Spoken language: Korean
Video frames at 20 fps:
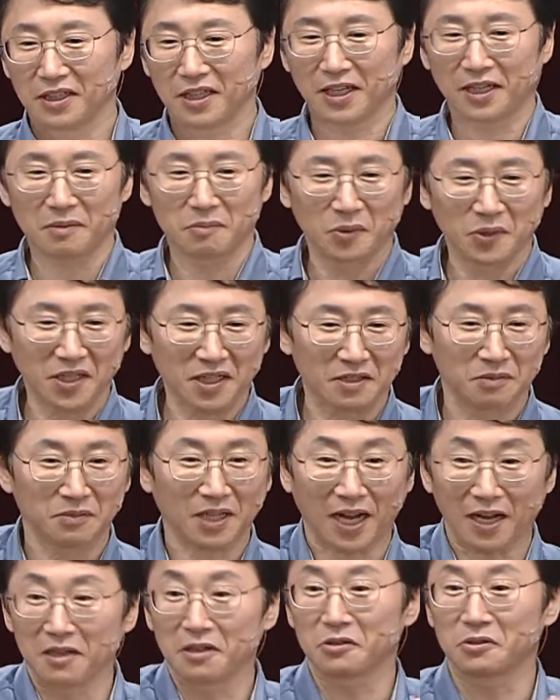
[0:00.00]
얘가 뭐야. 그럼
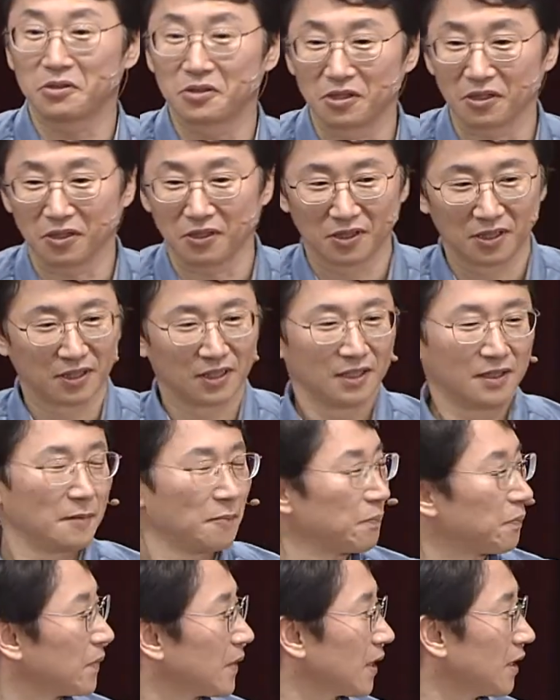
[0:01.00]
다 알려주죠.
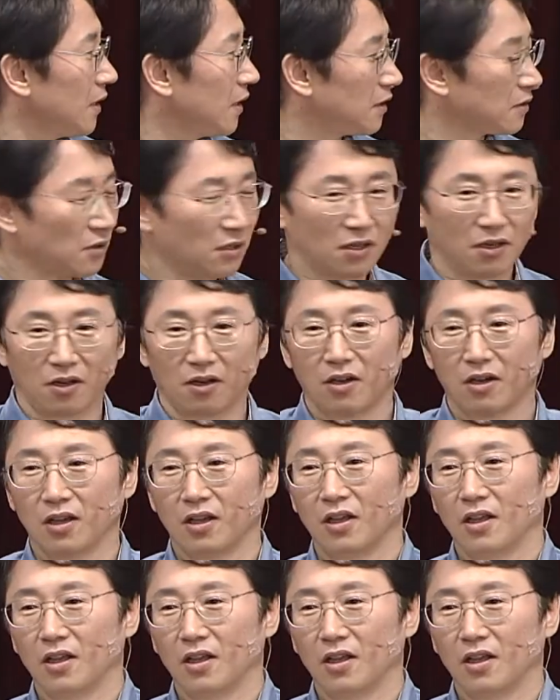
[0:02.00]
그래서